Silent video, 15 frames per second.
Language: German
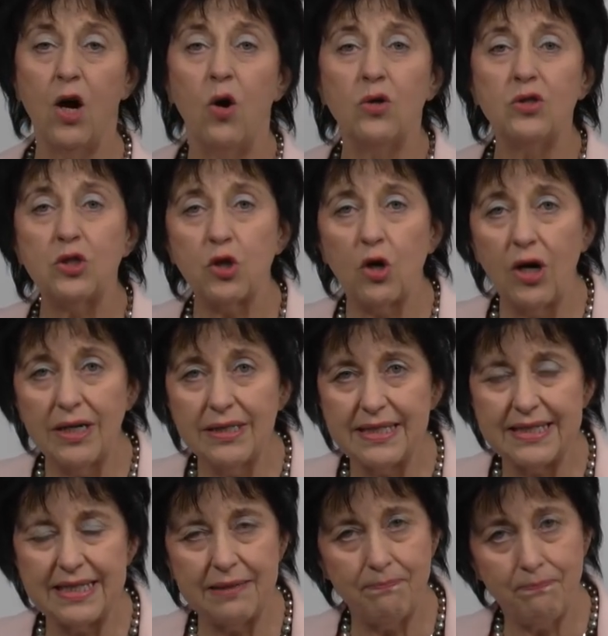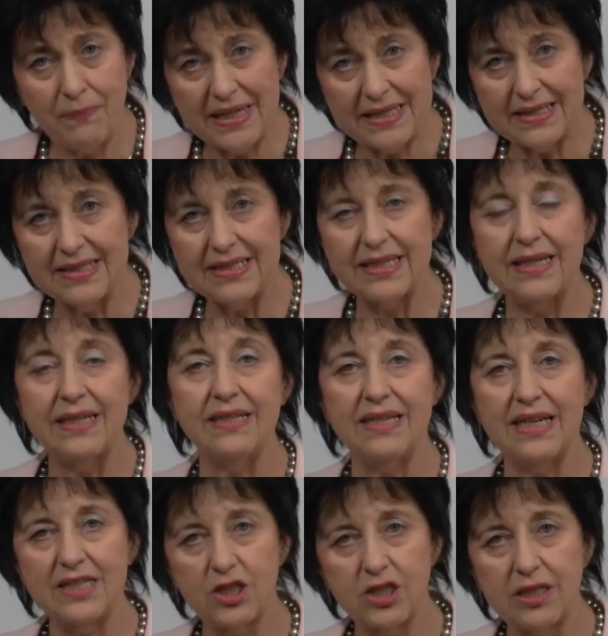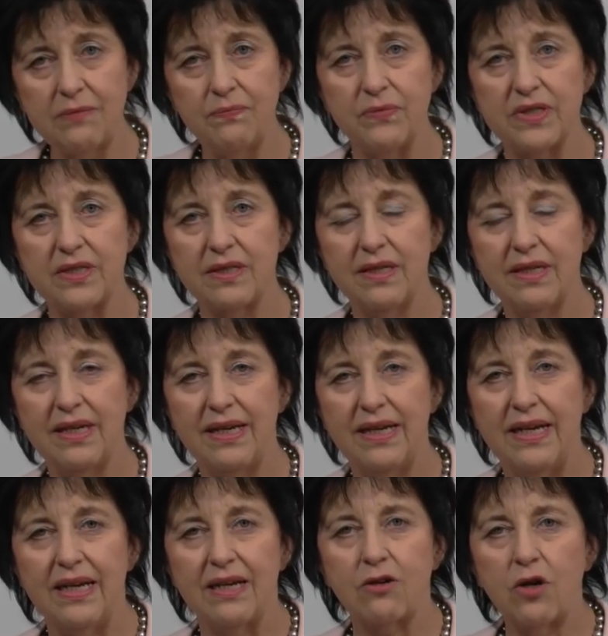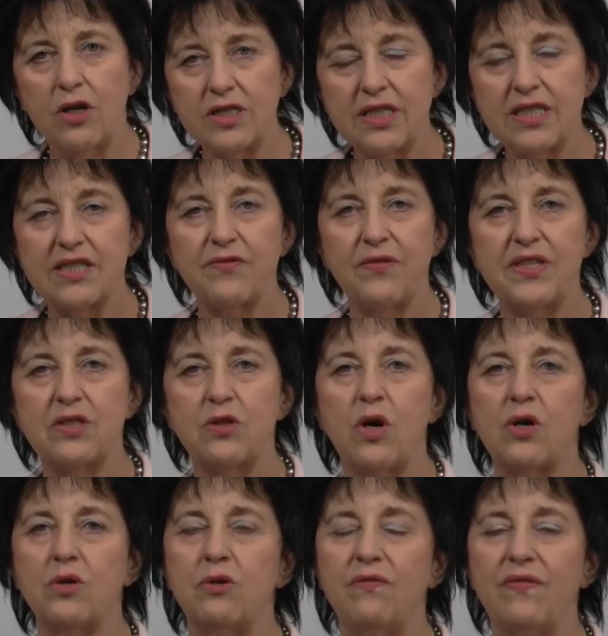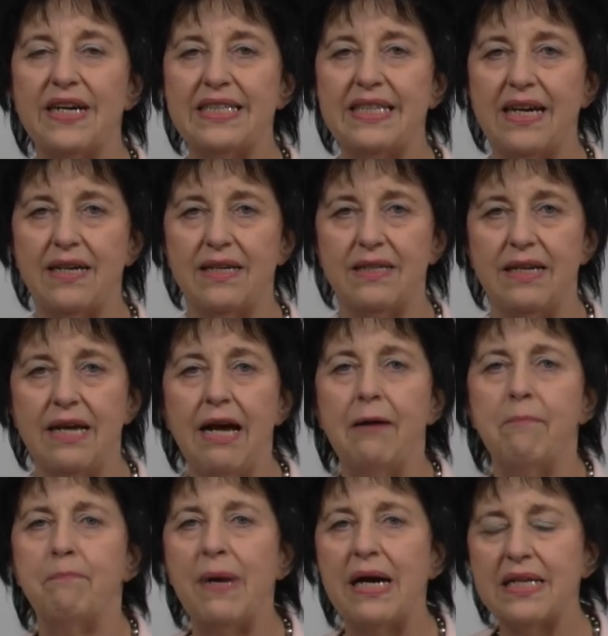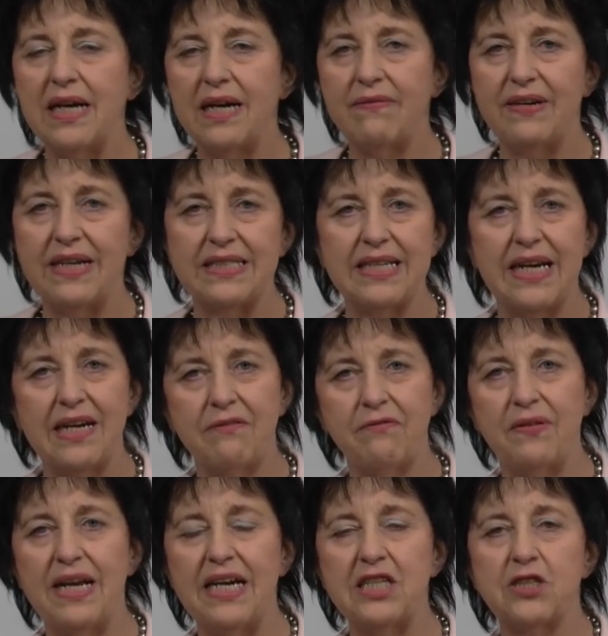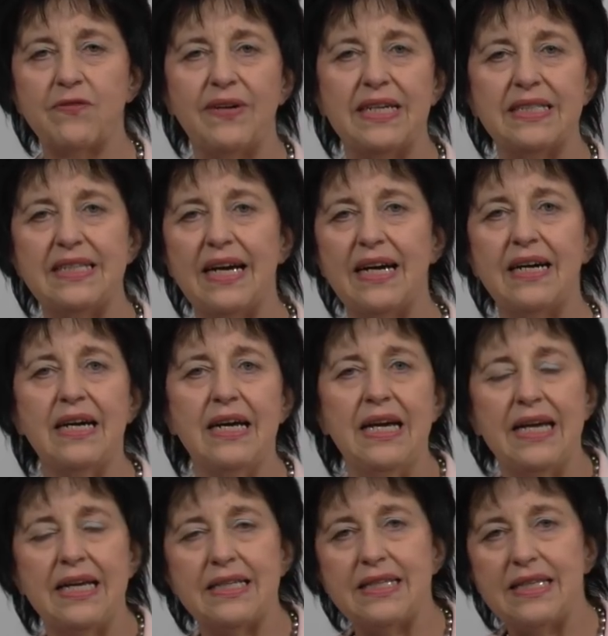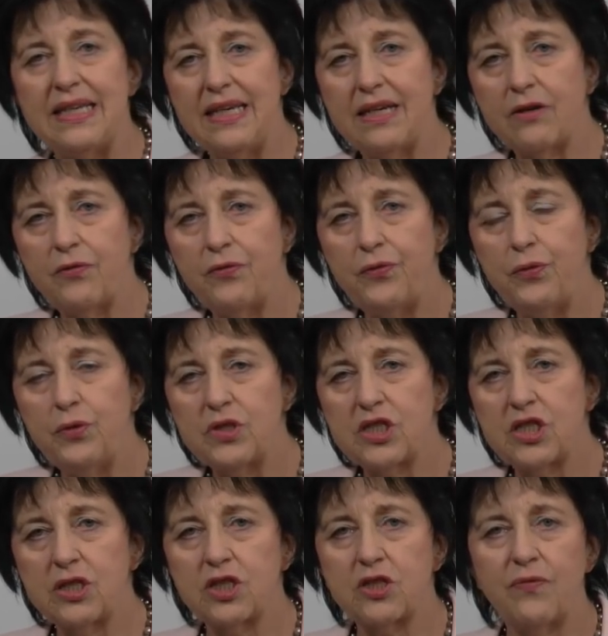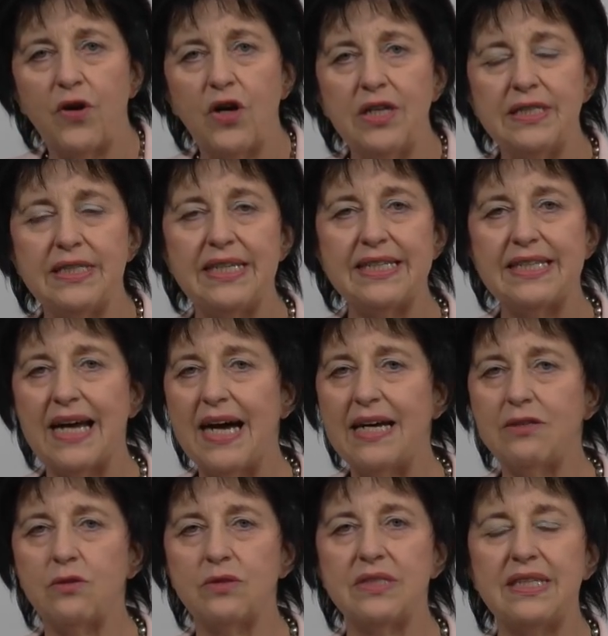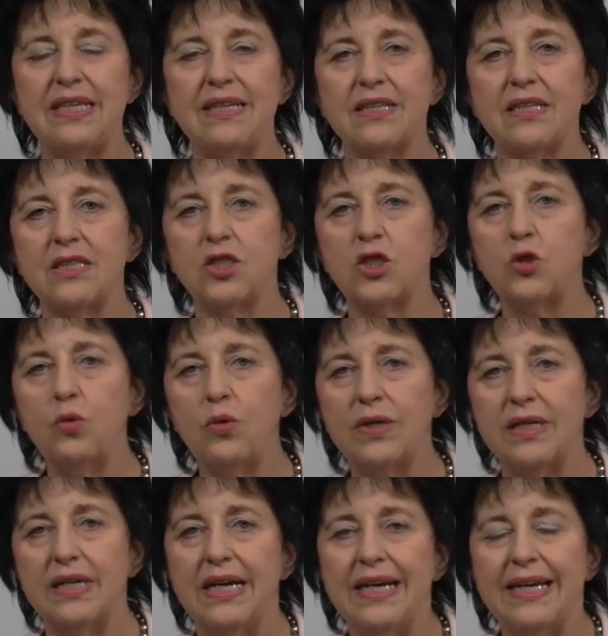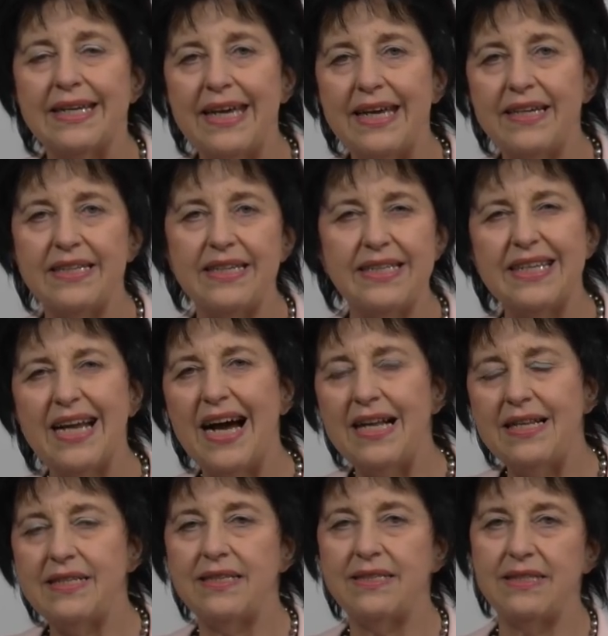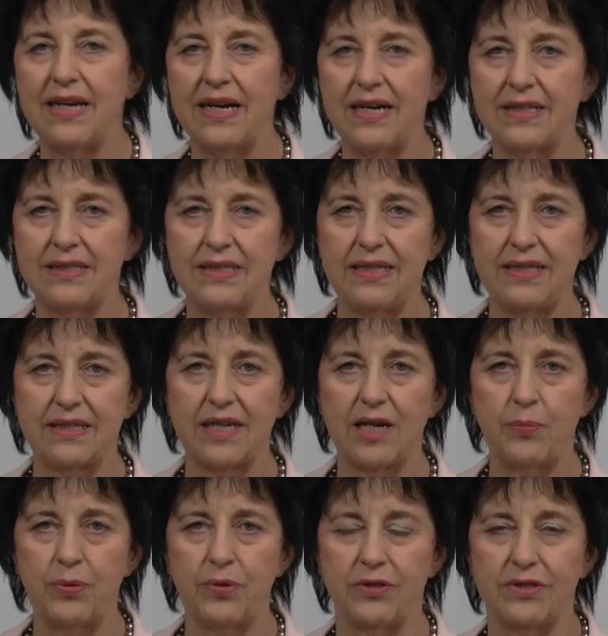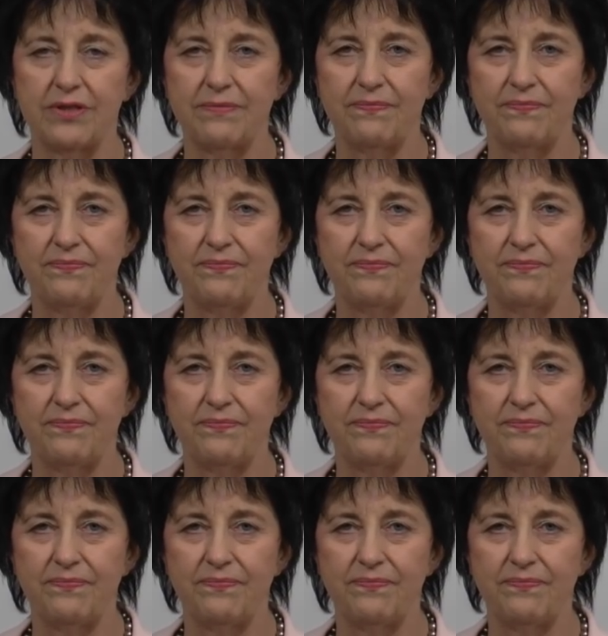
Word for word: Und trotzdem, mittendrin, das stimmt, Gottes Versorgung war da. Manna war da, Fleisch war da, ihre Füße schwollen nicht an und ihre Schuhe gingen in all den Jahren nicht kaputt.